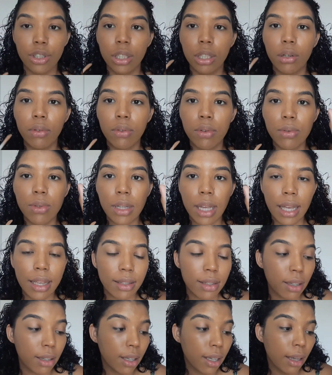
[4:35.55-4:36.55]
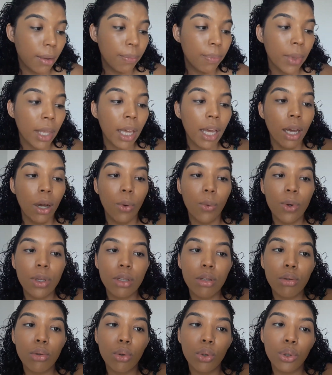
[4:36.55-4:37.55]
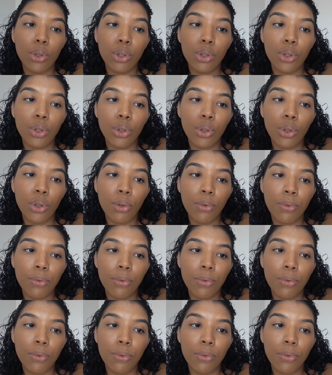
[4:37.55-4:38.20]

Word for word: Então eu vou usar esse aqui, o Studio